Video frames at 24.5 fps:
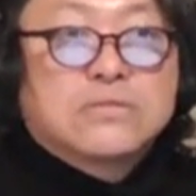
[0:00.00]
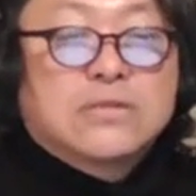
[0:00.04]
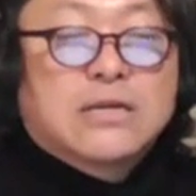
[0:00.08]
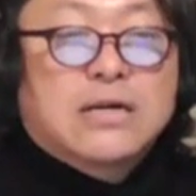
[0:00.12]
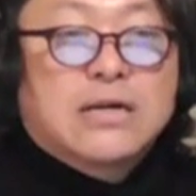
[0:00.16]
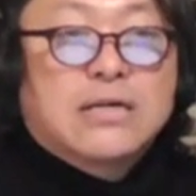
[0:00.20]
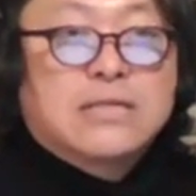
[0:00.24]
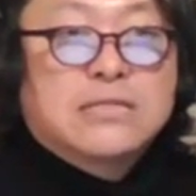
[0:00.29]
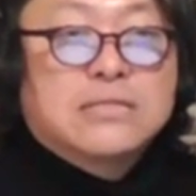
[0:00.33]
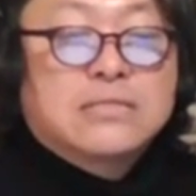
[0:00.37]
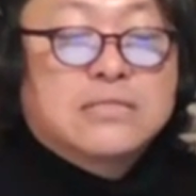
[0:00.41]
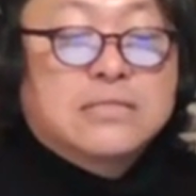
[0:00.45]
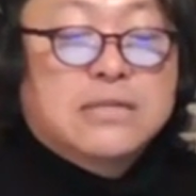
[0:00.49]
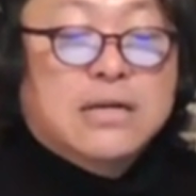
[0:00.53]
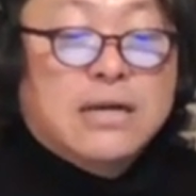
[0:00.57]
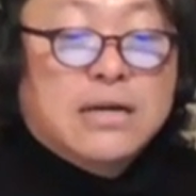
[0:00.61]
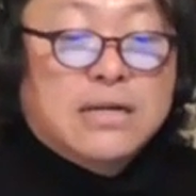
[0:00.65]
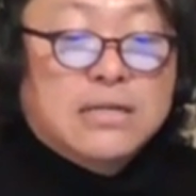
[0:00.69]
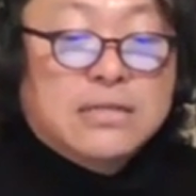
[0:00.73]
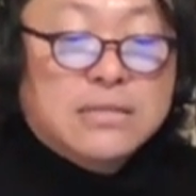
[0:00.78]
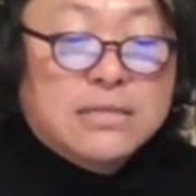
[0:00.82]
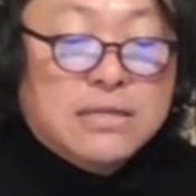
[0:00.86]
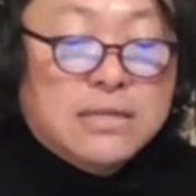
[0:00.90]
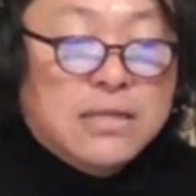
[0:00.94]
感じ
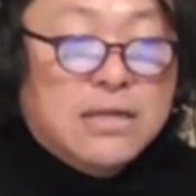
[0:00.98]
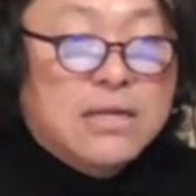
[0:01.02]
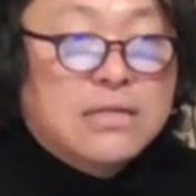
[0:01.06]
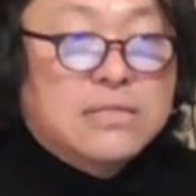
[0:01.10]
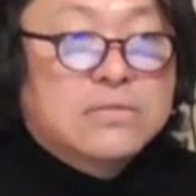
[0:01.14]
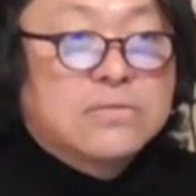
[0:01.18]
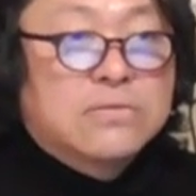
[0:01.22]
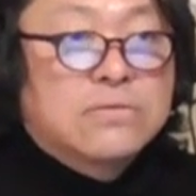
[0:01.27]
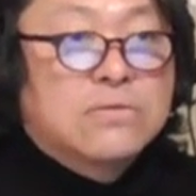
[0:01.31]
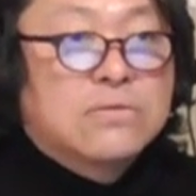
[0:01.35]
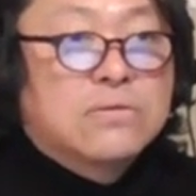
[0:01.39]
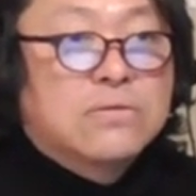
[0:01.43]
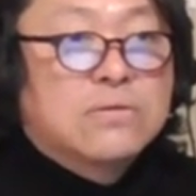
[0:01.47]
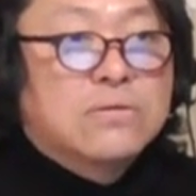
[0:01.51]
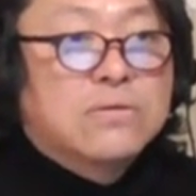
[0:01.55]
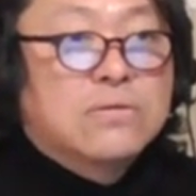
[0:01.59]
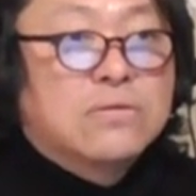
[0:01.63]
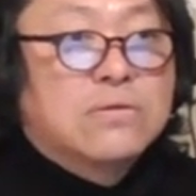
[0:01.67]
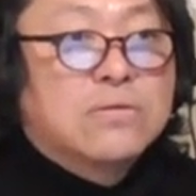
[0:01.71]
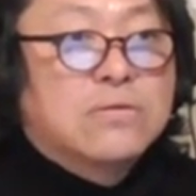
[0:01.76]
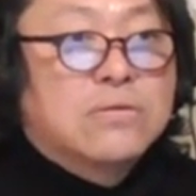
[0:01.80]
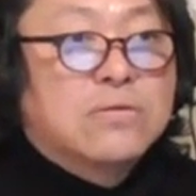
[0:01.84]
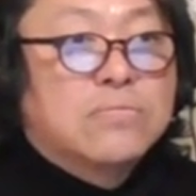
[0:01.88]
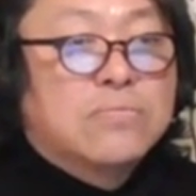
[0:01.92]
があってね、そ
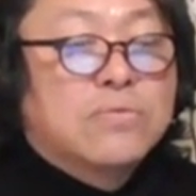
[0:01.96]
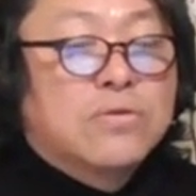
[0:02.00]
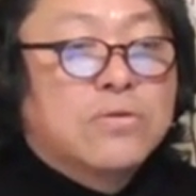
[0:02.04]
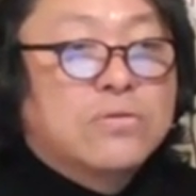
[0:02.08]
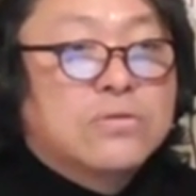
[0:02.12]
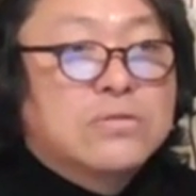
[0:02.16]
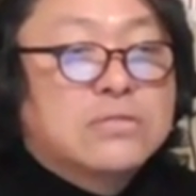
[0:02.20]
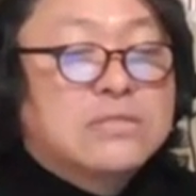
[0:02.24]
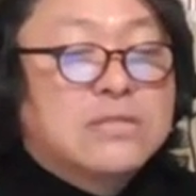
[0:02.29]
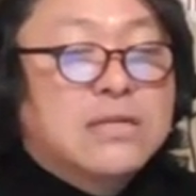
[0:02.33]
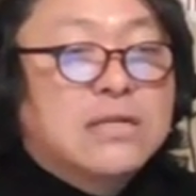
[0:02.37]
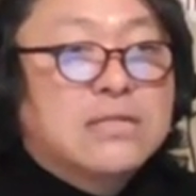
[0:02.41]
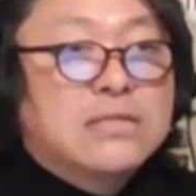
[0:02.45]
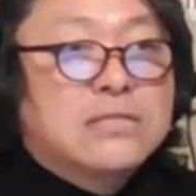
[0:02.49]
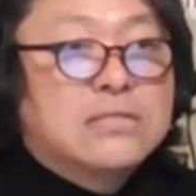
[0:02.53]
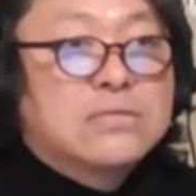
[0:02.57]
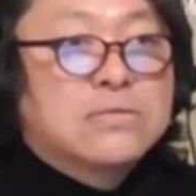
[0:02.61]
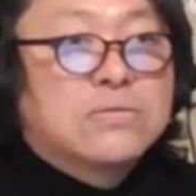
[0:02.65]
の、もうすでにそ